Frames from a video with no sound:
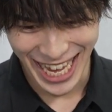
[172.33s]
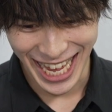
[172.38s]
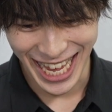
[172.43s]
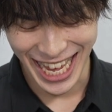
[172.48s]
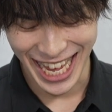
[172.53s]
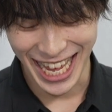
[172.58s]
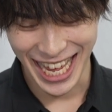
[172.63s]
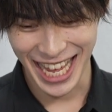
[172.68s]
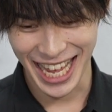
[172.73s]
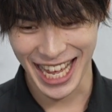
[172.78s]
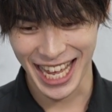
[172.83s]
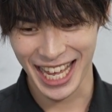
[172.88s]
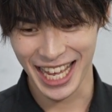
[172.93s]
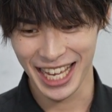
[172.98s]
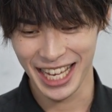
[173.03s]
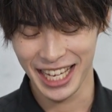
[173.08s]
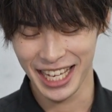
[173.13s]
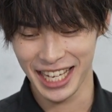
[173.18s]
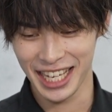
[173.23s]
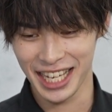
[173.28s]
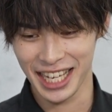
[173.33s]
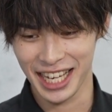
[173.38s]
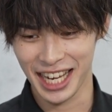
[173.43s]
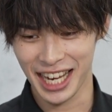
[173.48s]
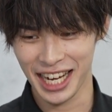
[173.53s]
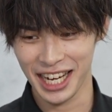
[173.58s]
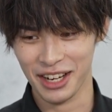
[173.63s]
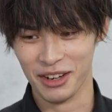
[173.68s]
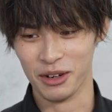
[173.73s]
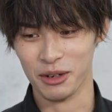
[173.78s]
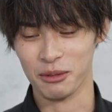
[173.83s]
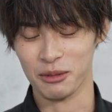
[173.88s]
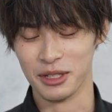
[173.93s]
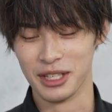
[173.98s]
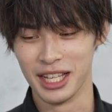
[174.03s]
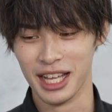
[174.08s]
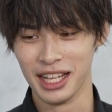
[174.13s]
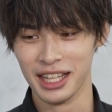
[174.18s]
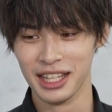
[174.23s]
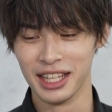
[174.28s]
えー、かれこれも
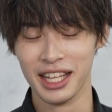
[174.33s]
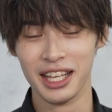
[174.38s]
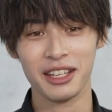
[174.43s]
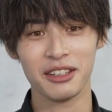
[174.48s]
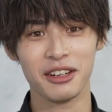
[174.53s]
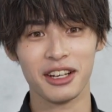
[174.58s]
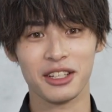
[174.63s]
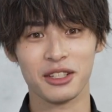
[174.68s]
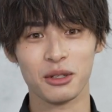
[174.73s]
3年ぐらい